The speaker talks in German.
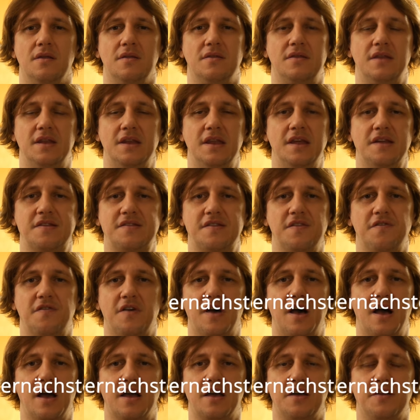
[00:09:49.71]
Die nächste
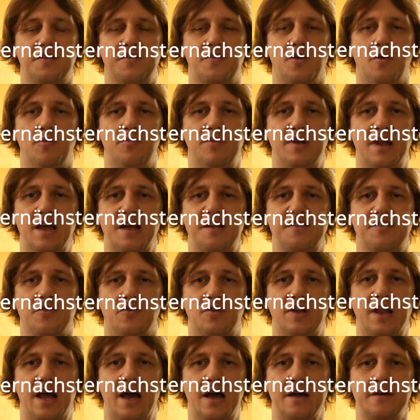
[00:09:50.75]
Frage ist komplex
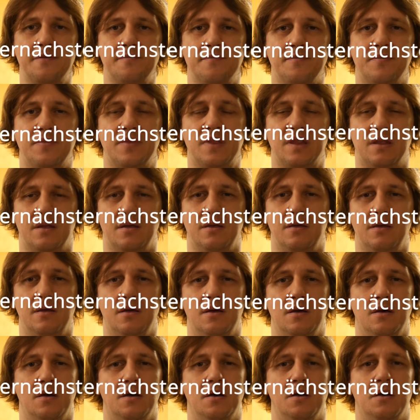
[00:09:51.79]
und lang.
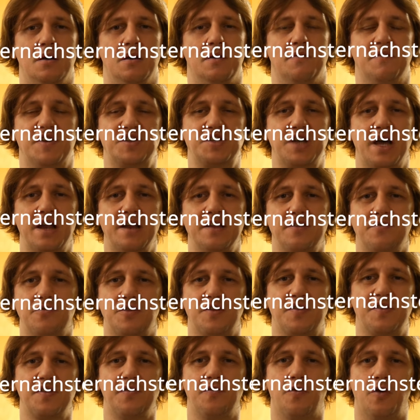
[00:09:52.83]
Wahrscheinlich
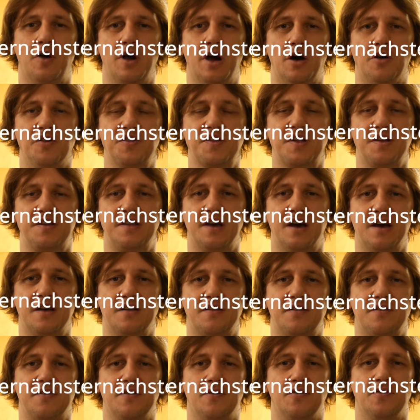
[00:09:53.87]
wurde sie vorher
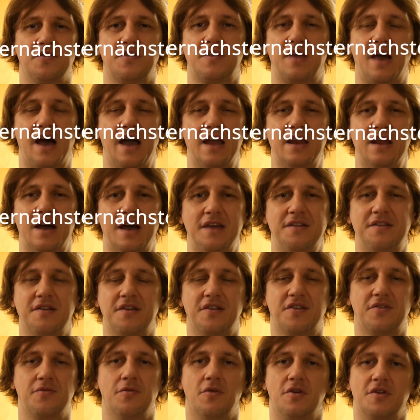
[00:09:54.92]
ausgedacht und kein
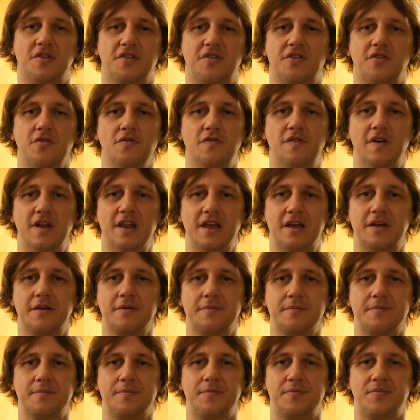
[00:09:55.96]
einziges Wort ist zufällig.
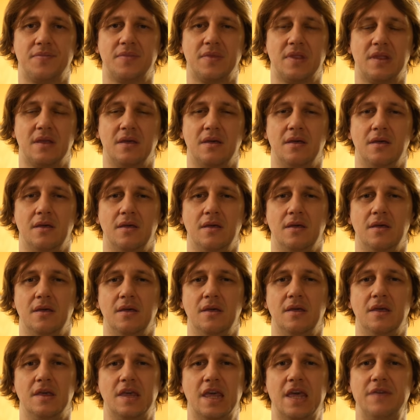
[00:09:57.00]

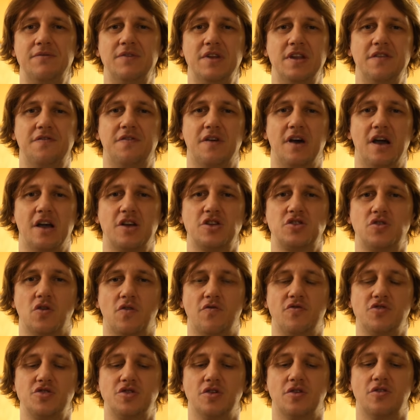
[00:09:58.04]
Gehen wir die Frage Stück
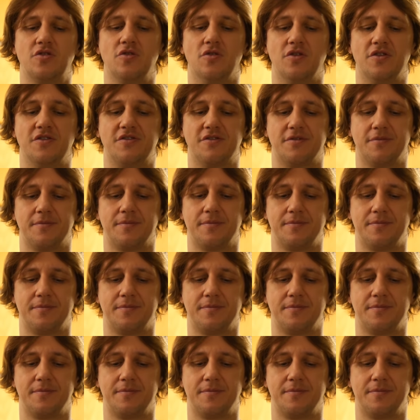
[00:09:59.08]
für Stück durch.